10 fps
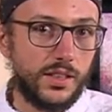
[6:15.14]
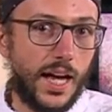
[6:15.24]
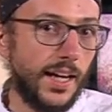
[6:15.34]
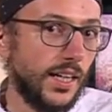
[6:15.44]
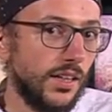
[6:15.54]

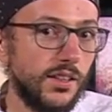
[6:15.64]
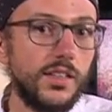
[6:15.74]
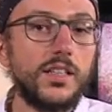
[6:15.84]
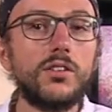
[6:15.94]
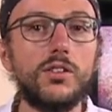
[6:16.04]
Hay que
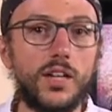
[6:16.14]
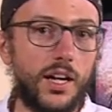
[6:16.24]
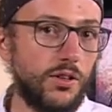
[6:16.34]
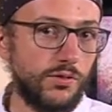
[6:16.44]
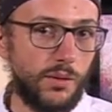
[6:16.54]
decidir con qué
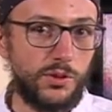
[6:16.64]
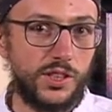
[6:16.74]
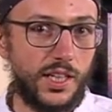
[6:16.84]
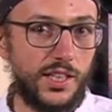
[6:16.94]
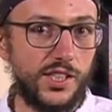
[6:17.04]
los vamos
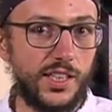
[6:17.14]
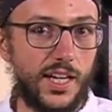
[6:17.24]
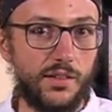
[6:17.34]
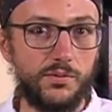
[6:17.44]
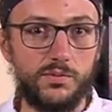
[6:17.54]
a rellenar.